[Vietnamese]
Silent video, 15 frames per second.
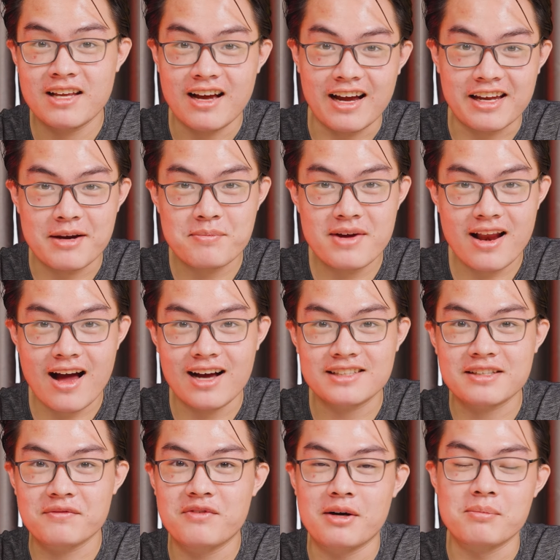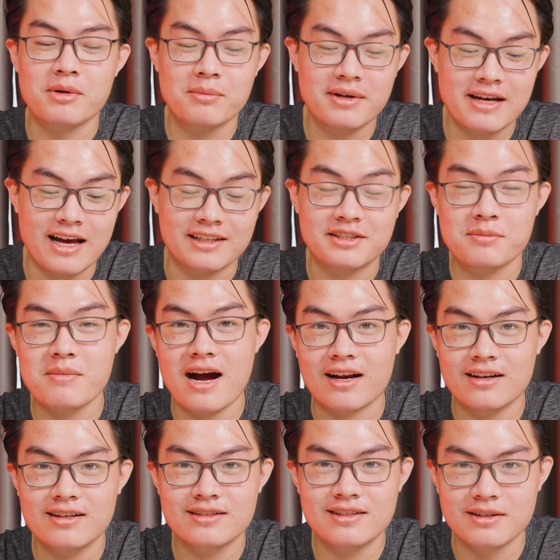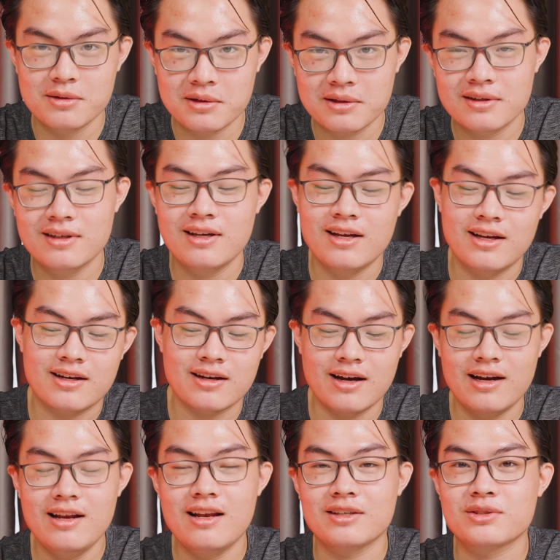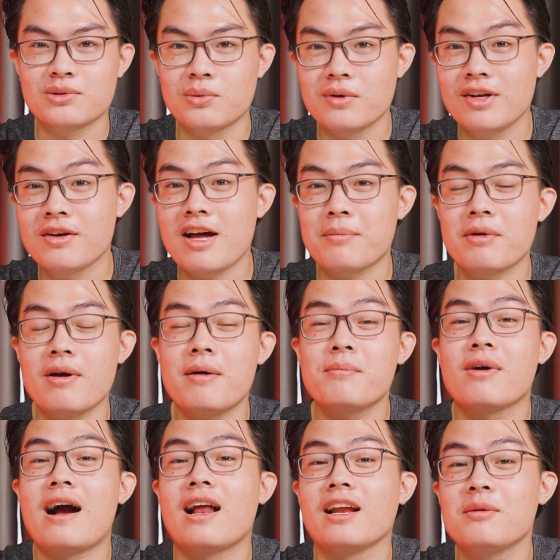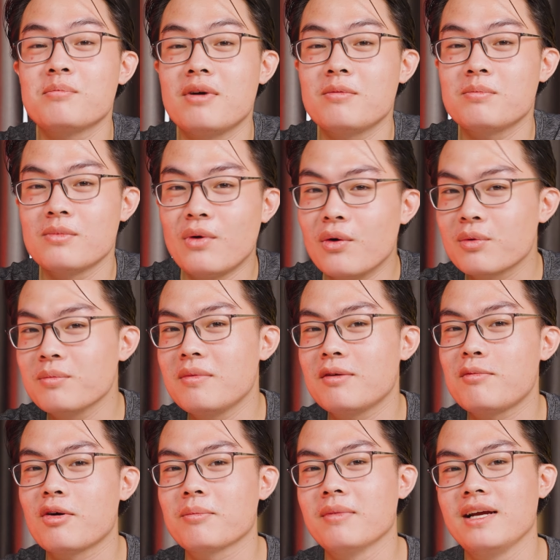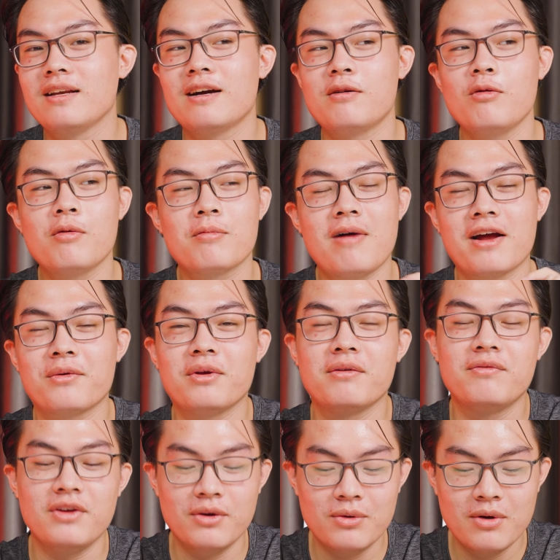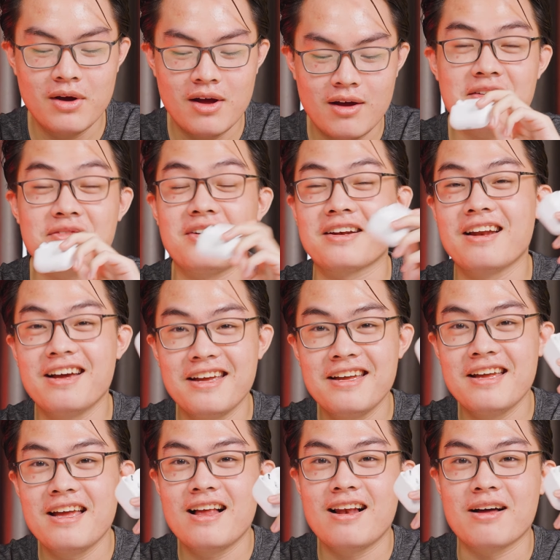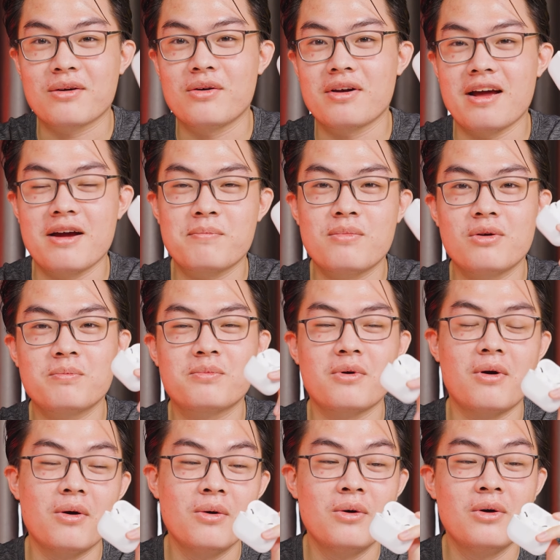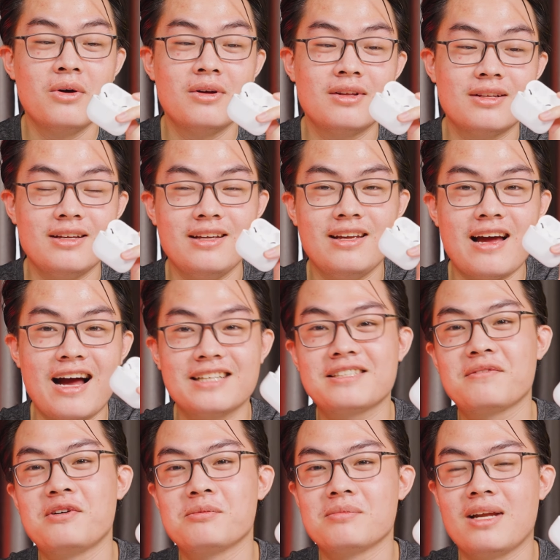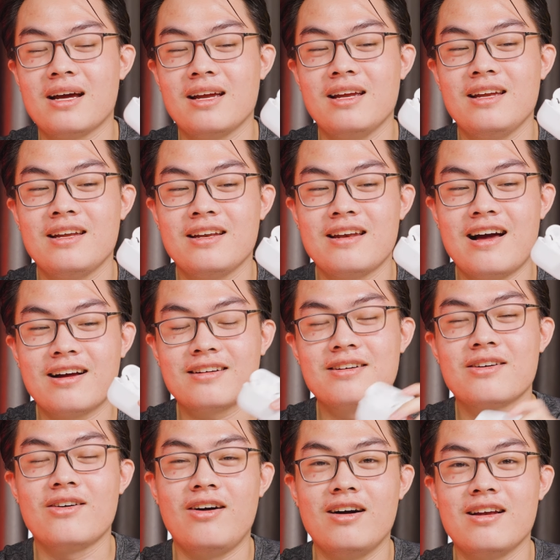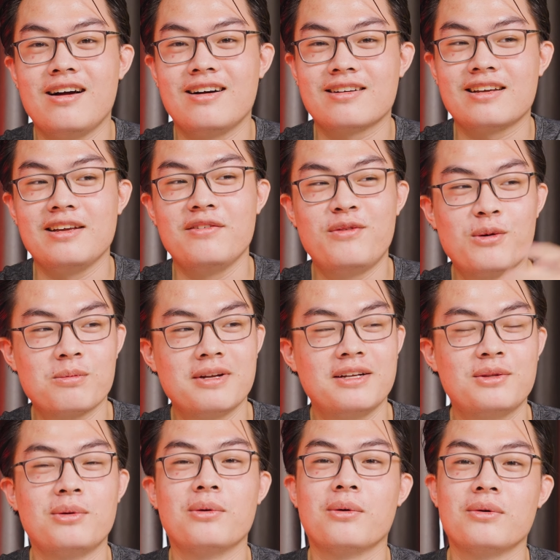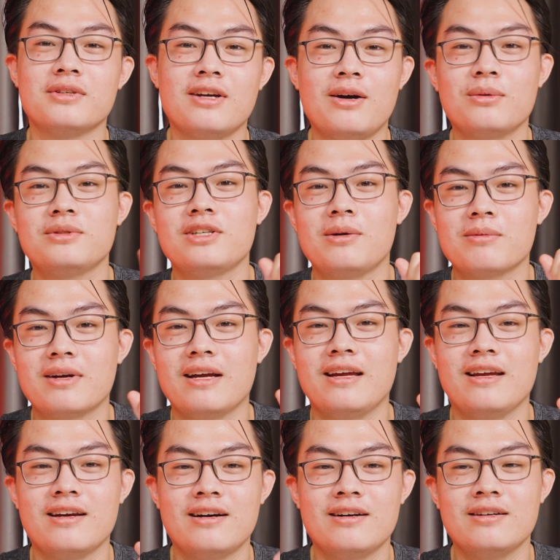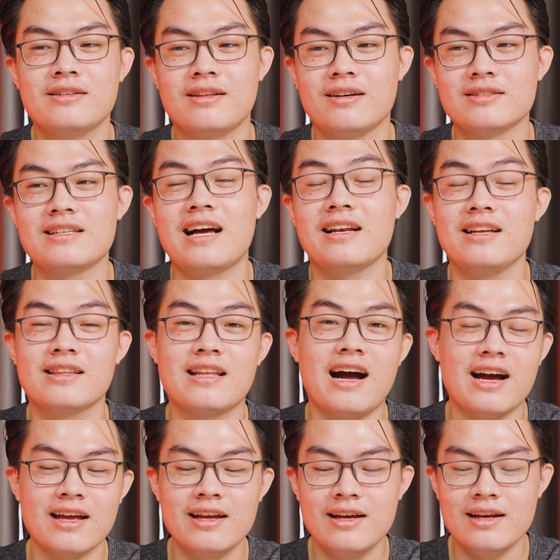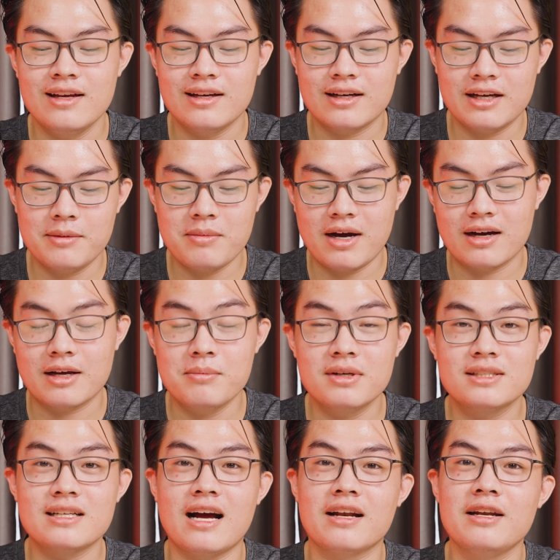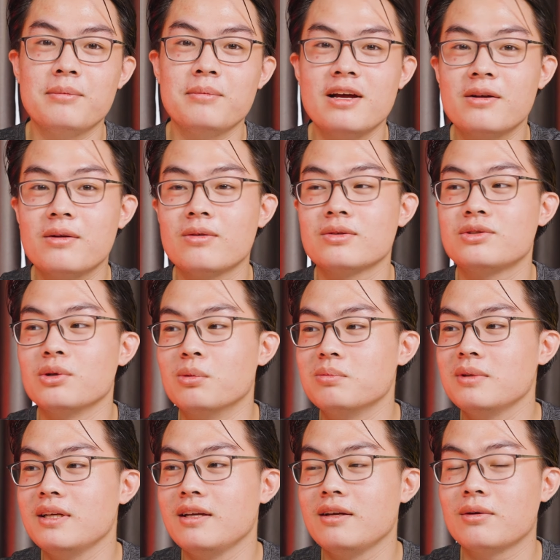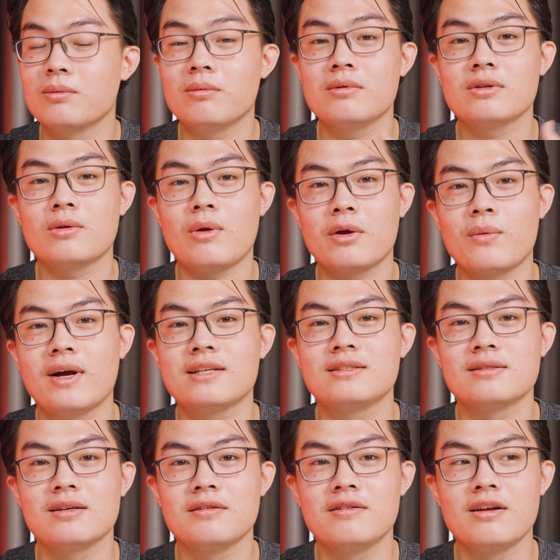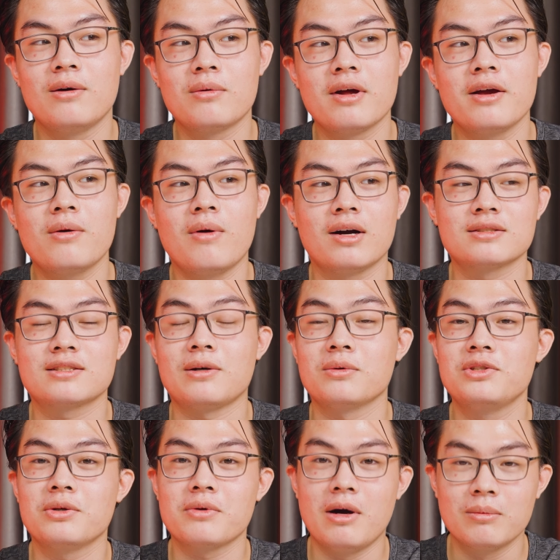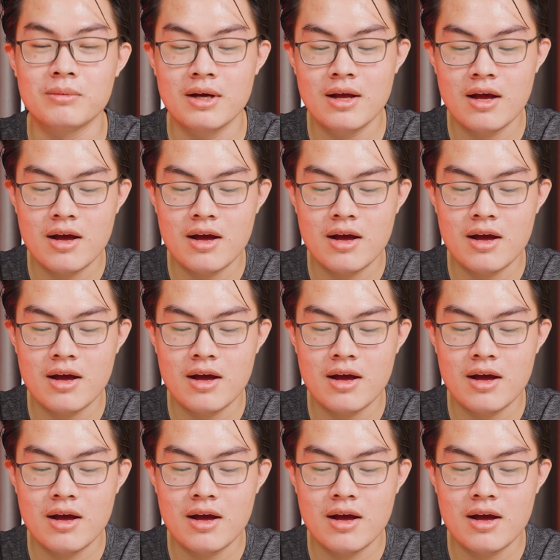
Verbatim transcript: Anh em biết hai sản phẩm mà mình để trên bàn đây là gì không ạ? Đây là Sony WF 1000X 4 mà bọn mình đã có một bài review và đây là con AirPods Pro. Thì hai sản phẩm này đang được gọi là kỳ phùng địch thủ của nhau trong cái uh, thời gian hiện tại khi mà cái mức giá niêm yết của chúng thì cũng loanh quanh rơi đâu đấy khoảng 6 triệu đồng.